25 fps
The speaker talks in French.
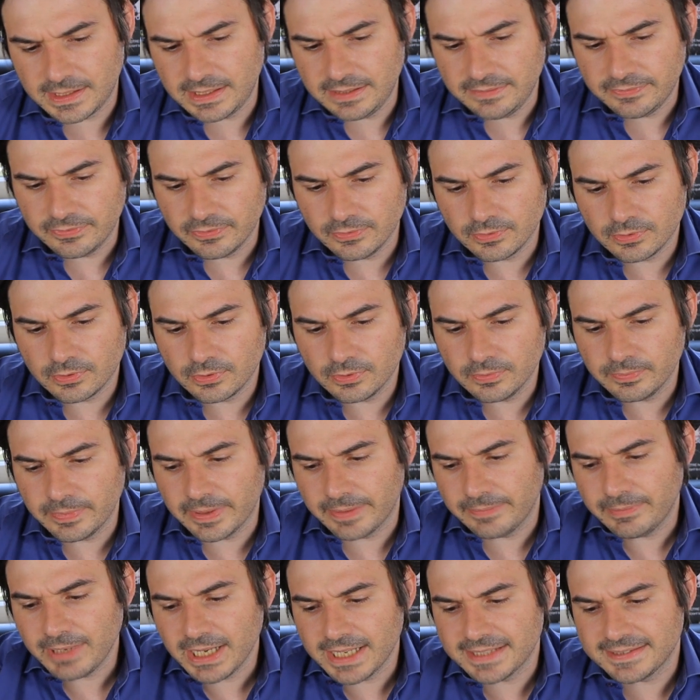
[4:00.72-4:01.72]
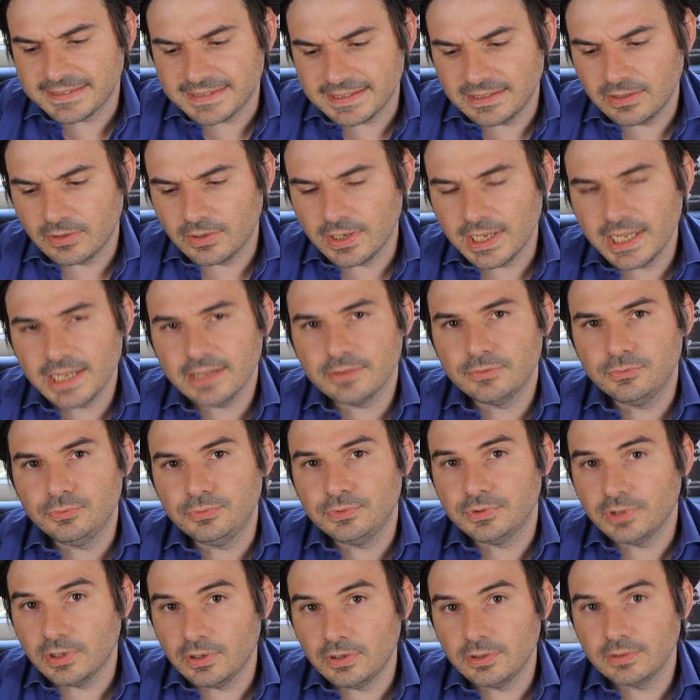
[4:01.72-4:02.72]
qui font que ben voilà, c'est dans l'air du
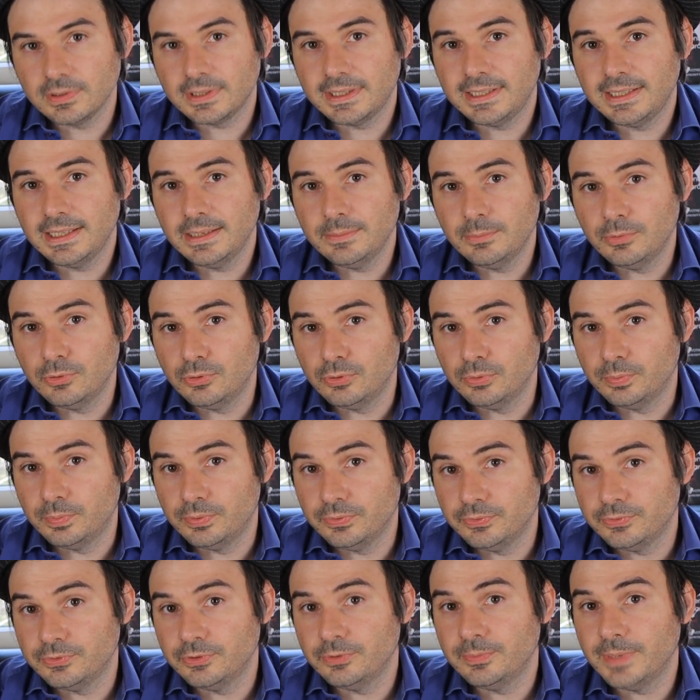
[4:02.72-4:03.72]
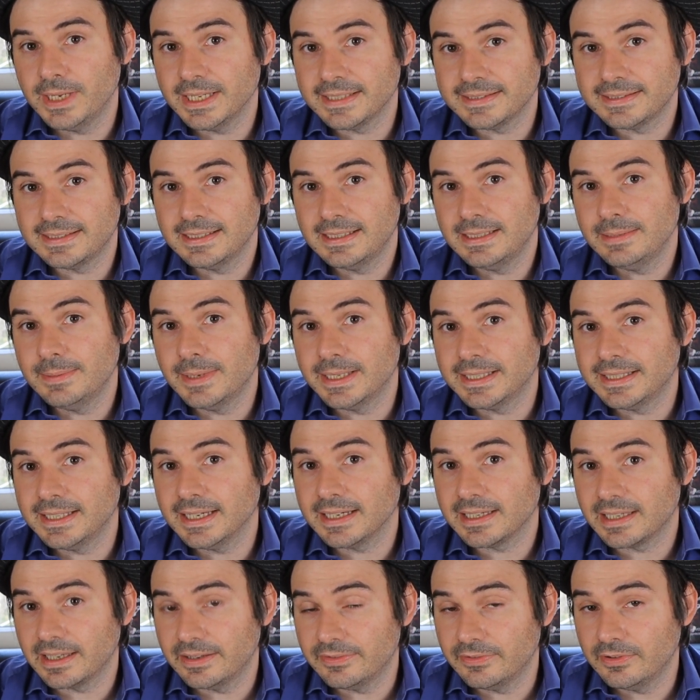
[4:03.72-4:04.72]
temps qu'il y ait beaucoup plus de mères
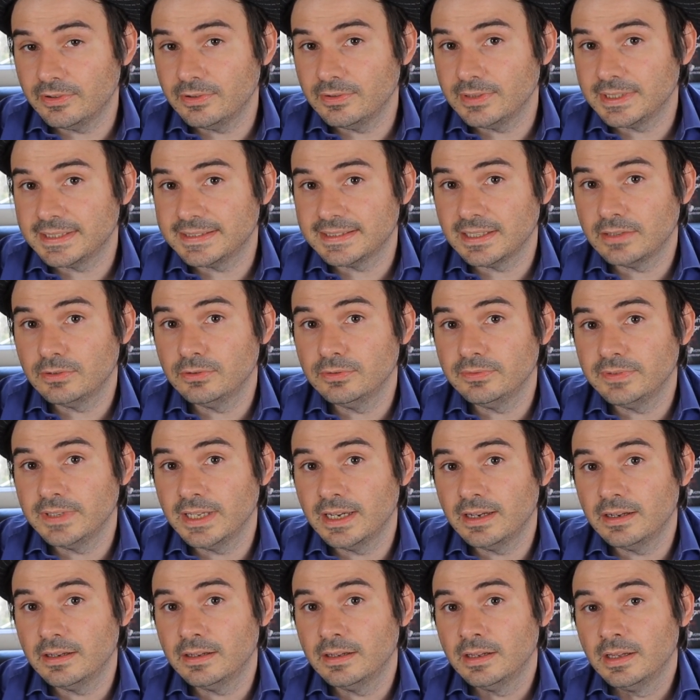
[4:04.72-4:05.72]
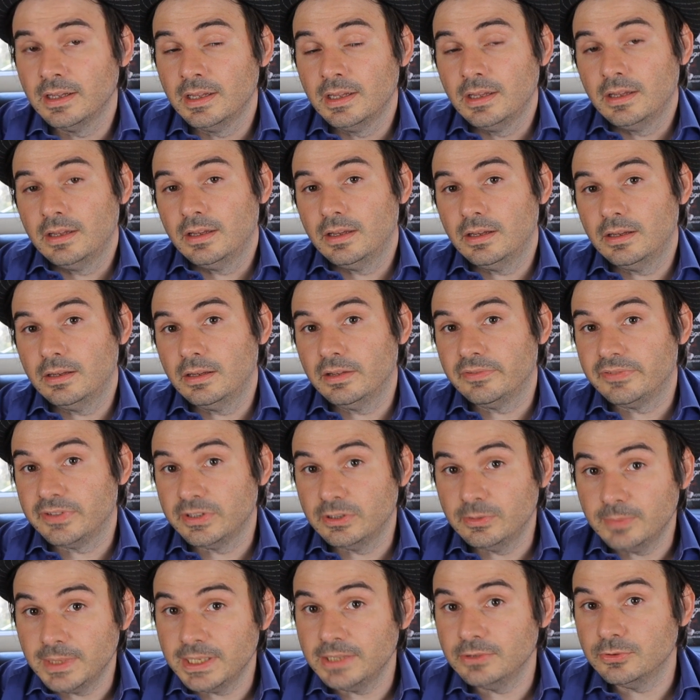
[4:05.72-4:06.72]
célibataires qu'avant et que ça devient euh, un
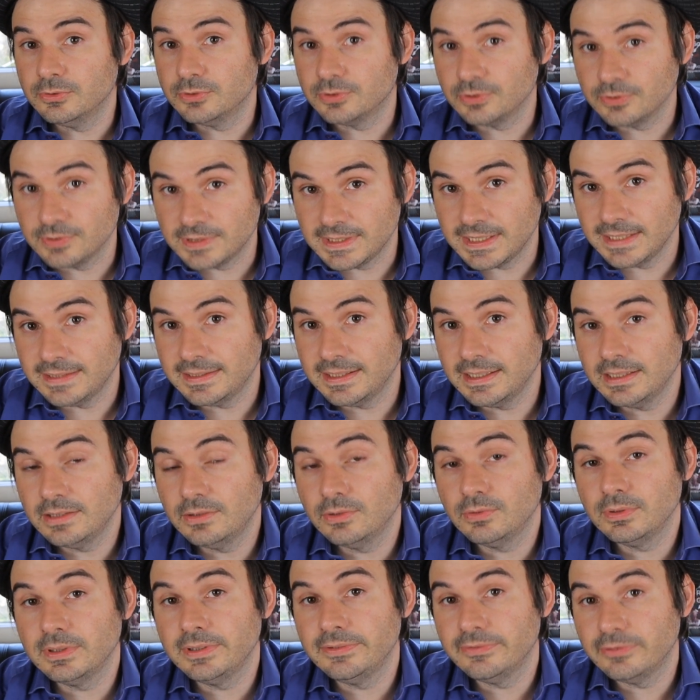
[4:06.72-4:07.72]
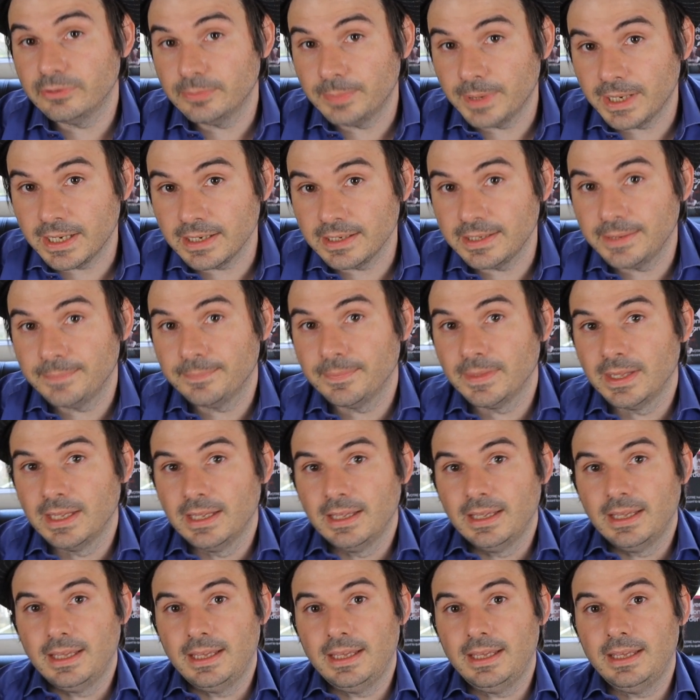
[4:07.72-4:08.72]
phénomène de société dont il faut parler.
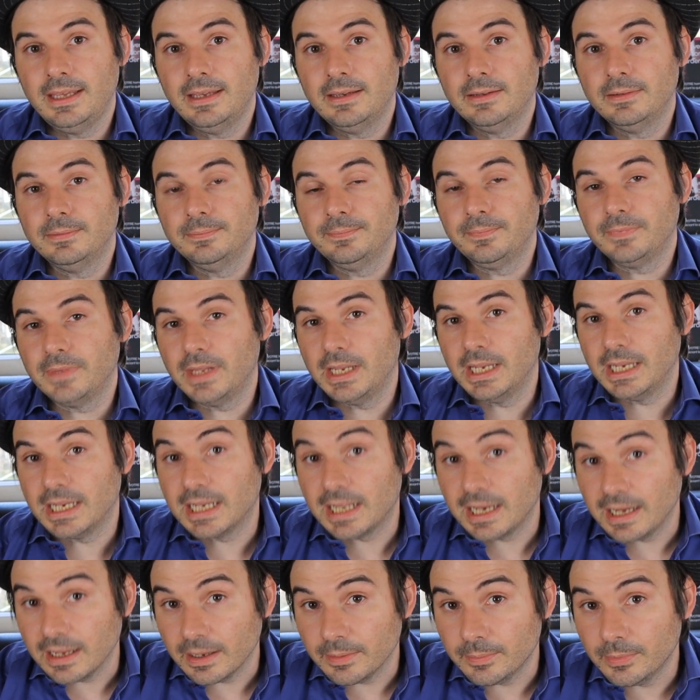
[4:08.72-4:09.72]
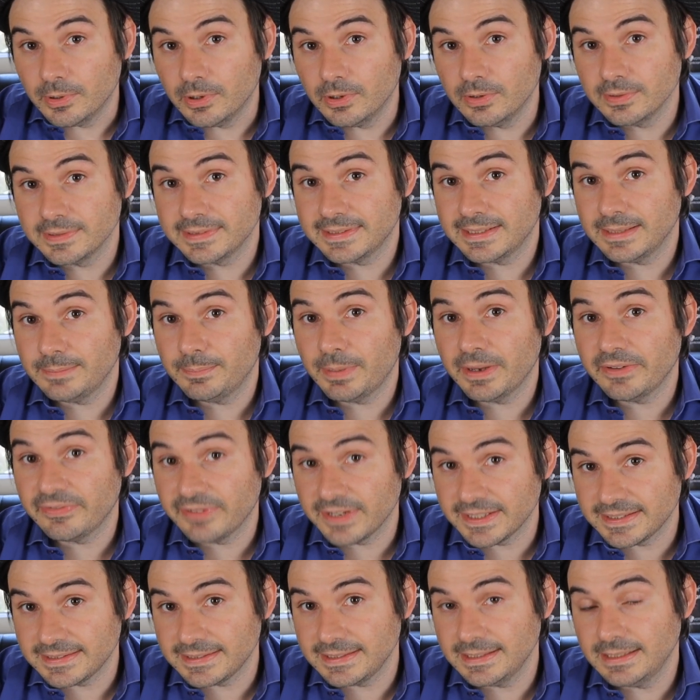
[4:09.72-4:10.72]
Et, euh, et clairement, c'est pas
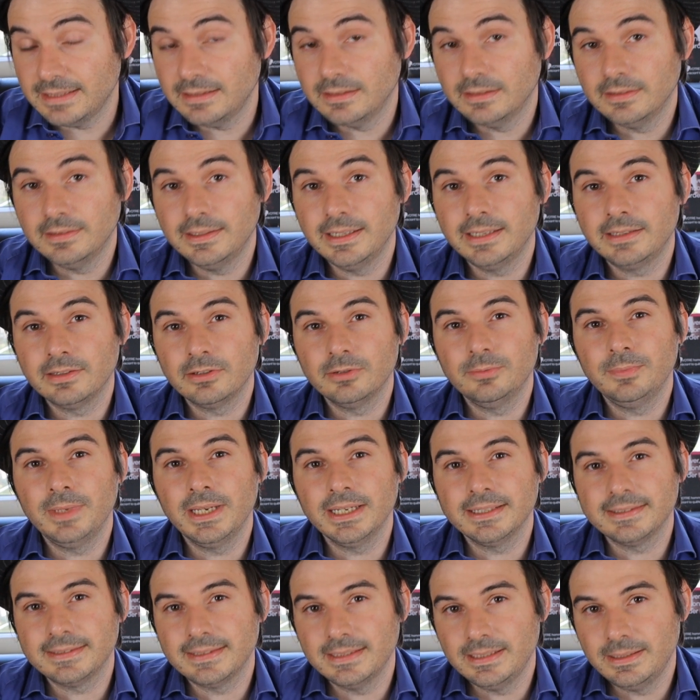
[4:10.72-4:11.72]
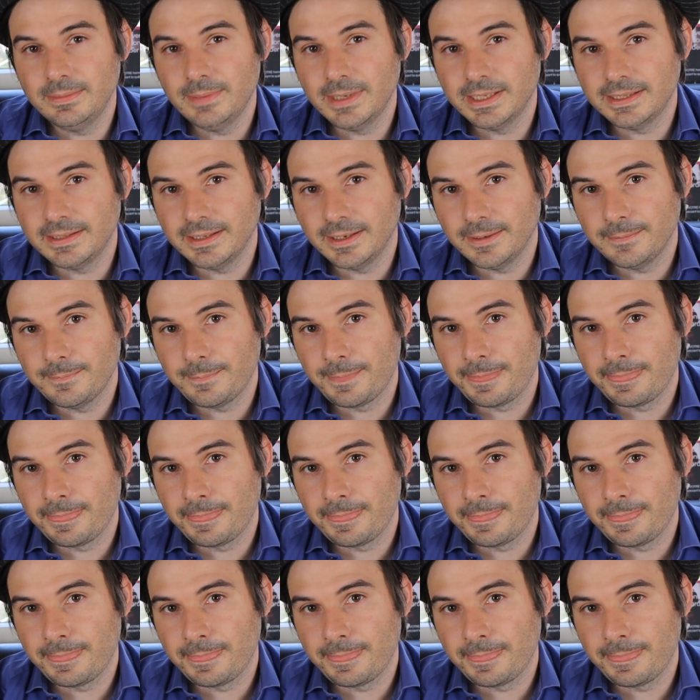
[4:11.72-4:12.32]
facile d'être mère célibataire.